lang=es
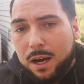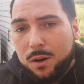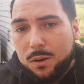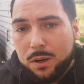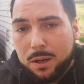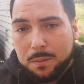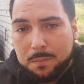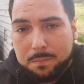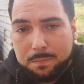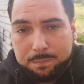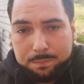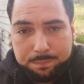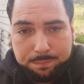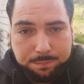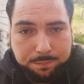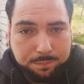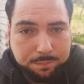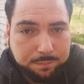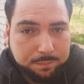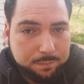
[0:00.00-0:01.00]
Ahora,
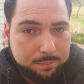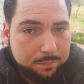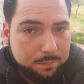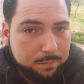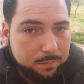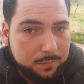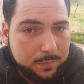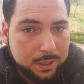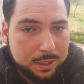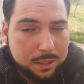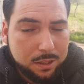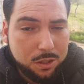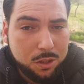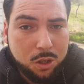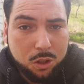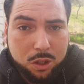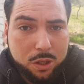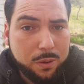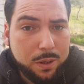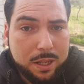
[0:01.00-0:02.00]

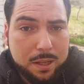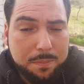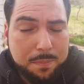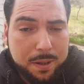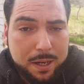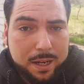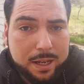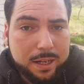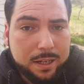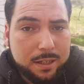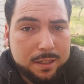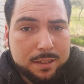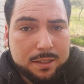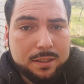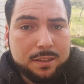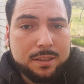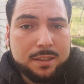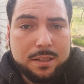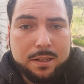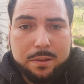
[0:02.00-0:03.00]
no te va a disparar
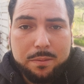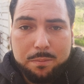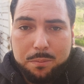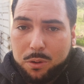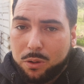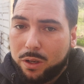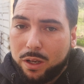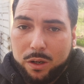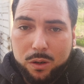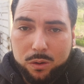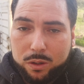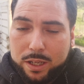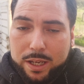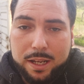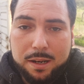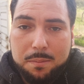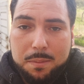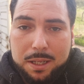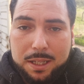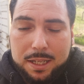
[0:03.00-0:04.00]
porque no
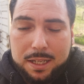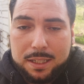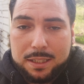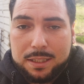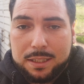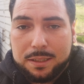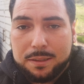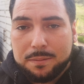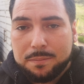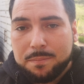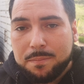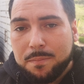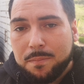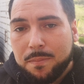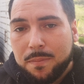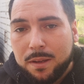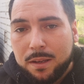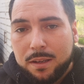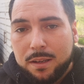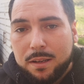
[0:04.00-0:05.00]
quiere matarte,
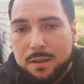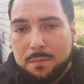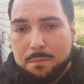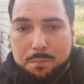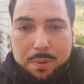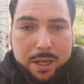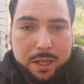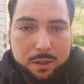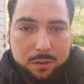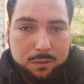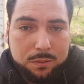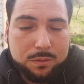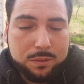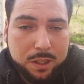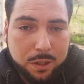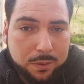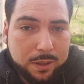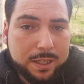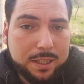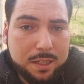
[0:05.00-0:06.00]
pero
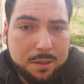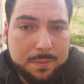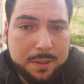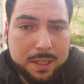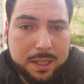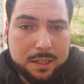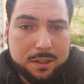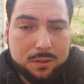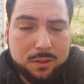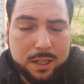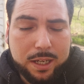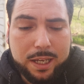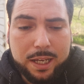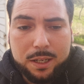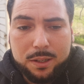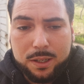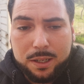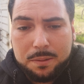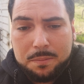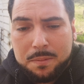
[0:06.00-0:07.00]
te va a intimidar con ella
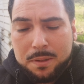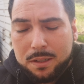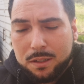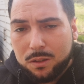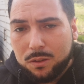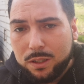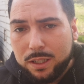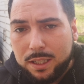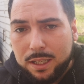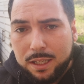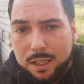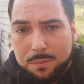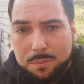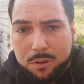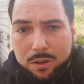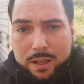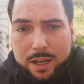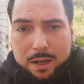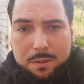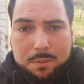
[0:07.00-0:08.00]
ahora. Con este
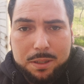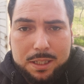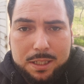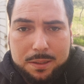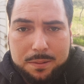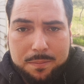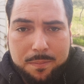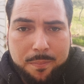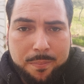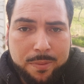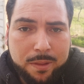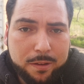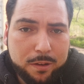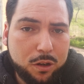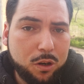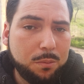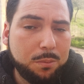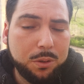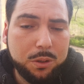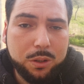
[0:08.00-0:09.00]
tipo de armas,
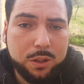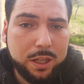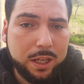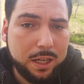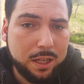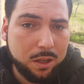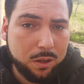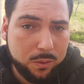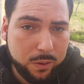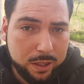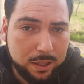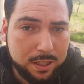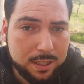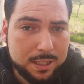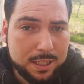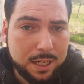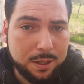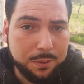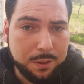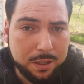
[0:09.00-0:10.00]
como los
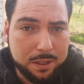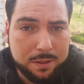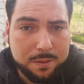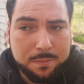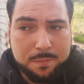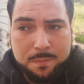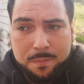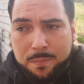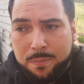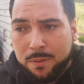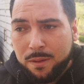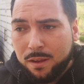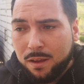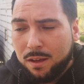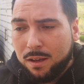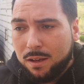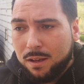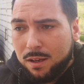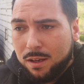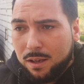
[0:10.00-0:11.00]
delincuentes saben,
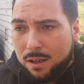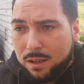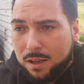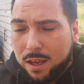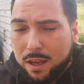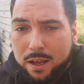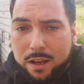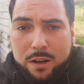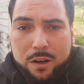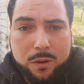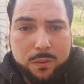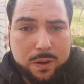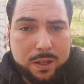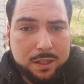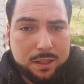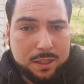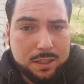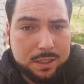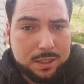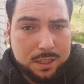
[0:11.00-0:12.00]
en el
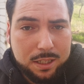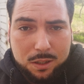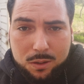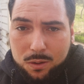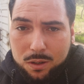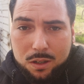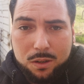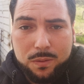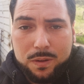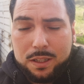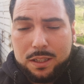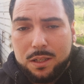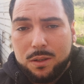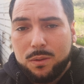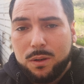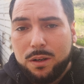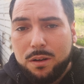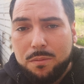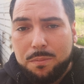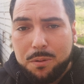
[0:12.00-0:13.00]
95 al
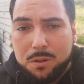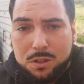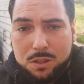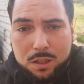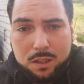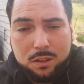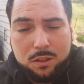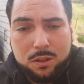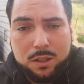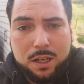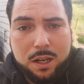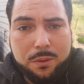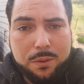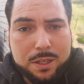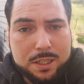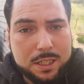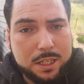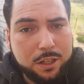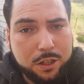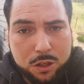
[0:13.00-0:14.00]
99% de las
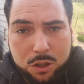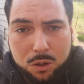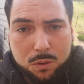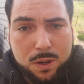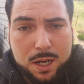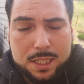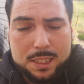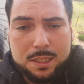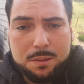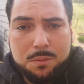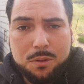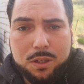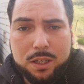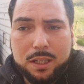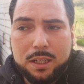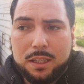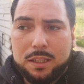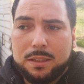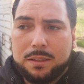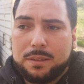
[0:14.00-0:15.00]
veces no vas a
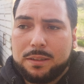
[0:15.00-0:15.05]
morir,